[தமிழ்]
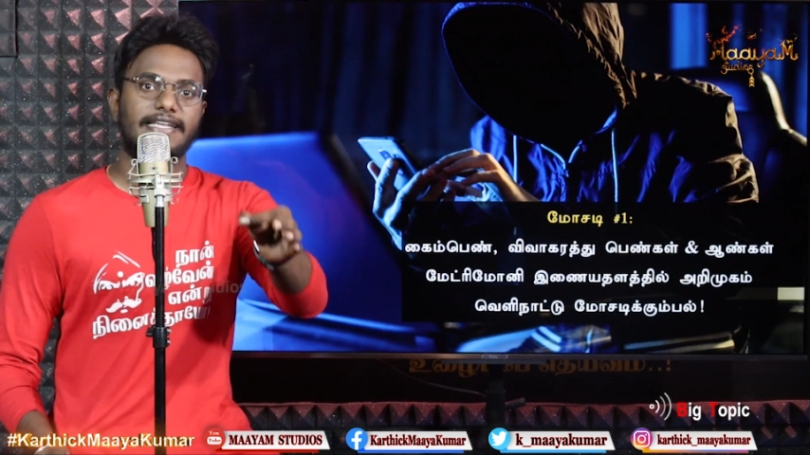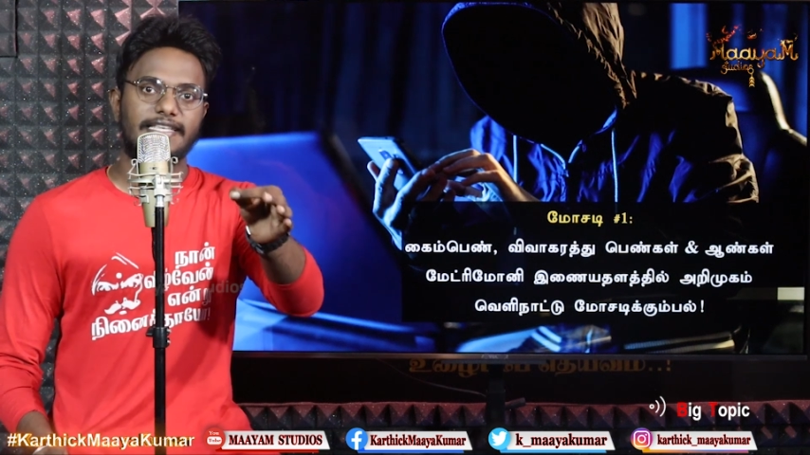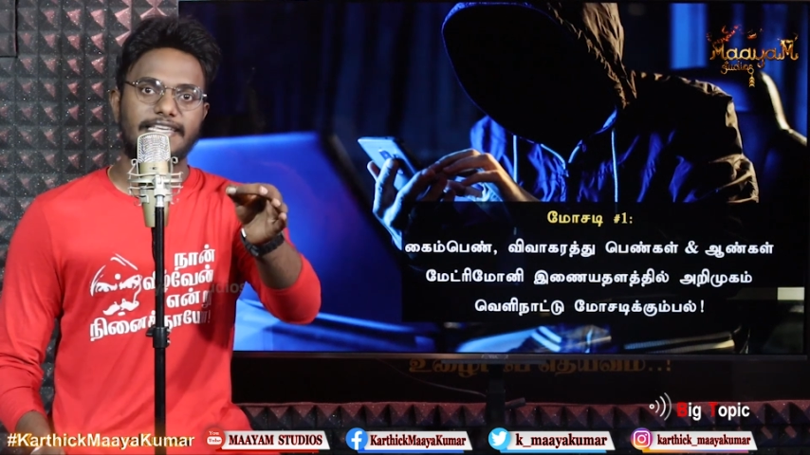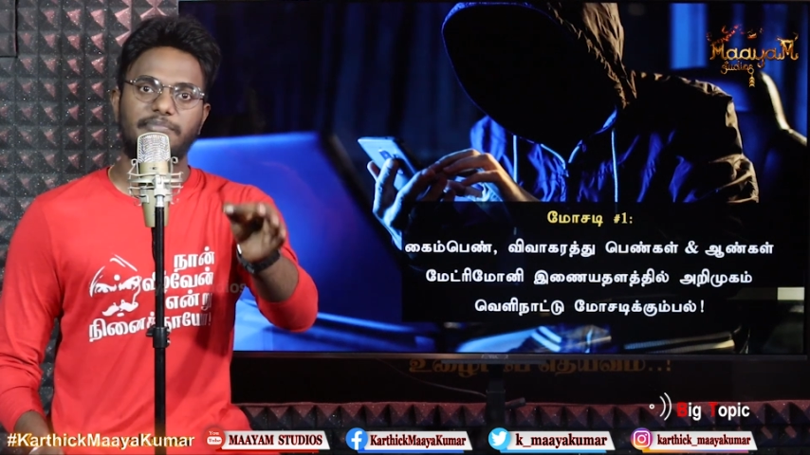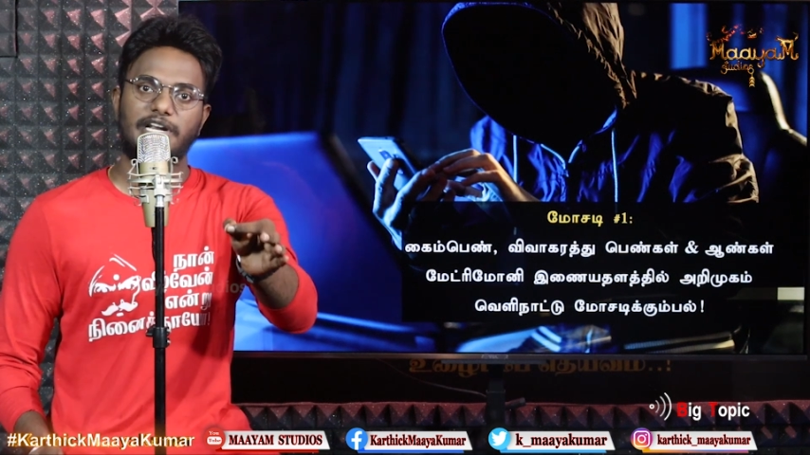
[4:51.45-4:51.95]

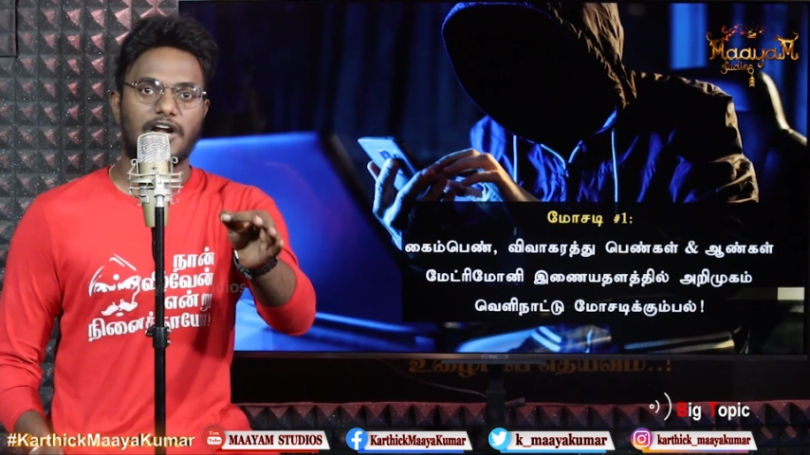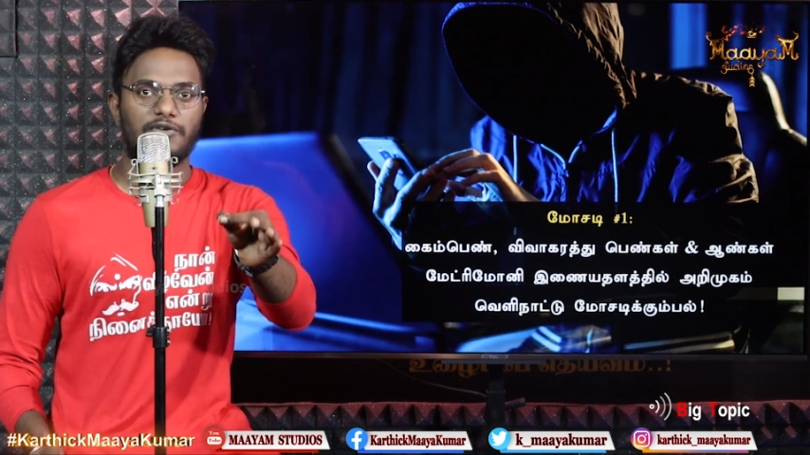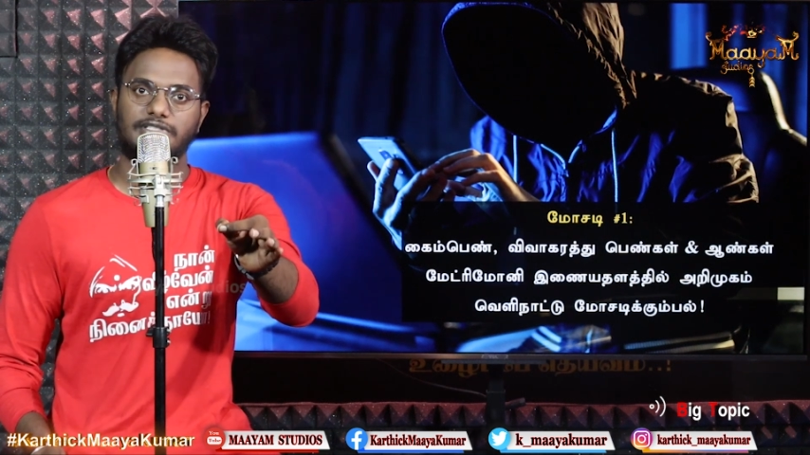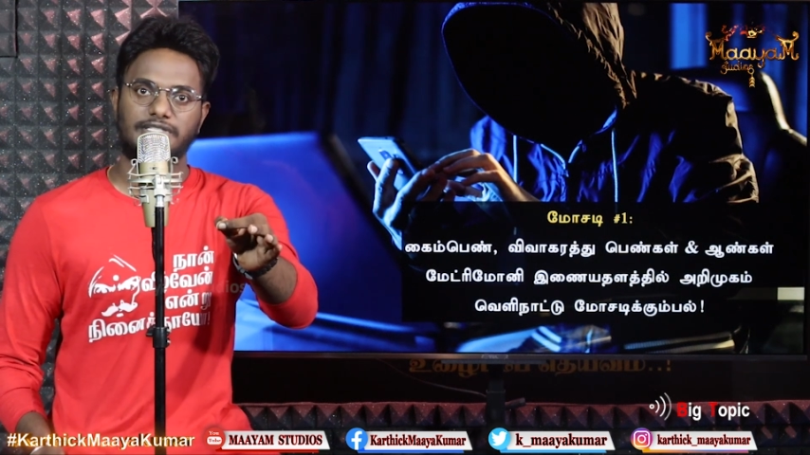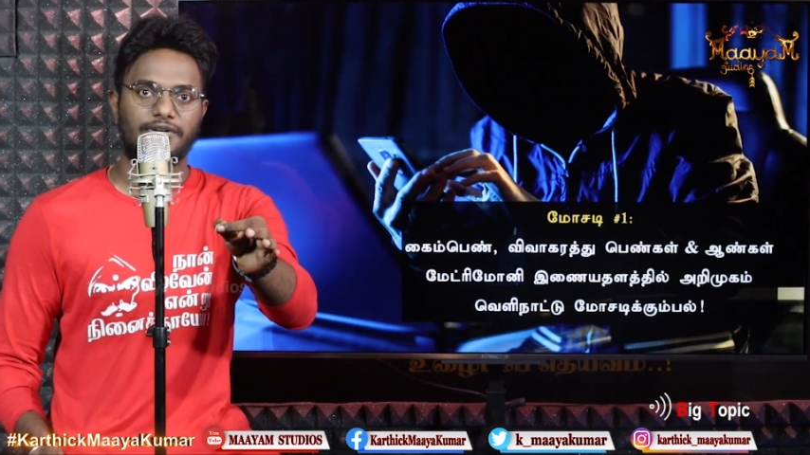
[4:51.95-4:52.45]
இந்த இமெயில்
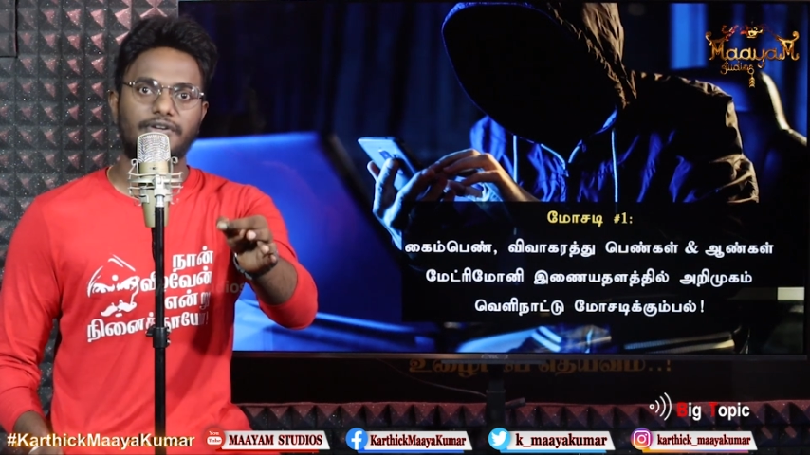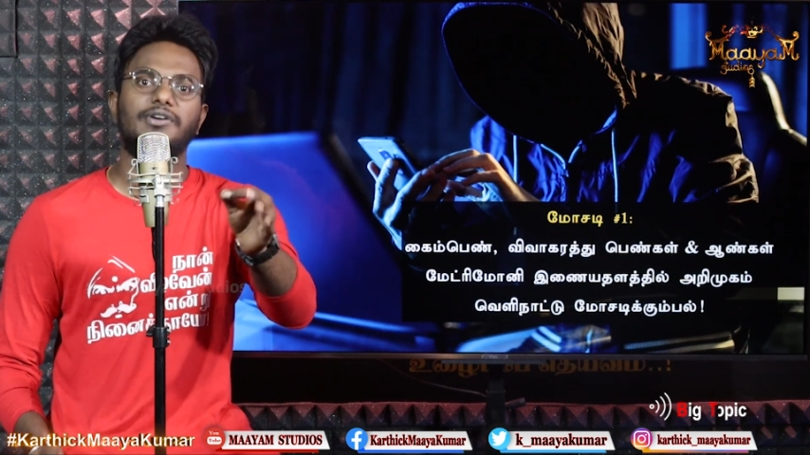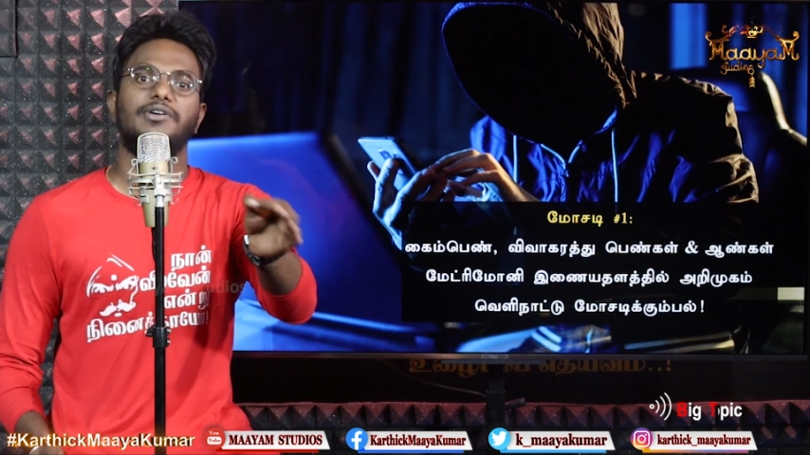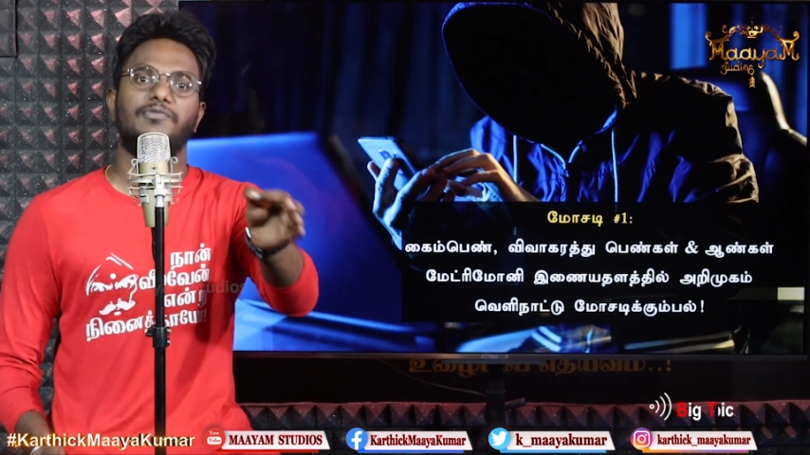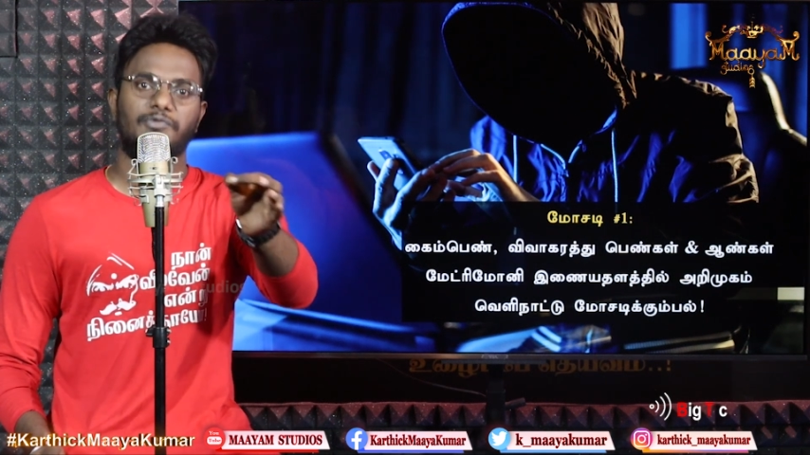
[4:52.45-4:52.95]
கான்வர்சேஷனையும்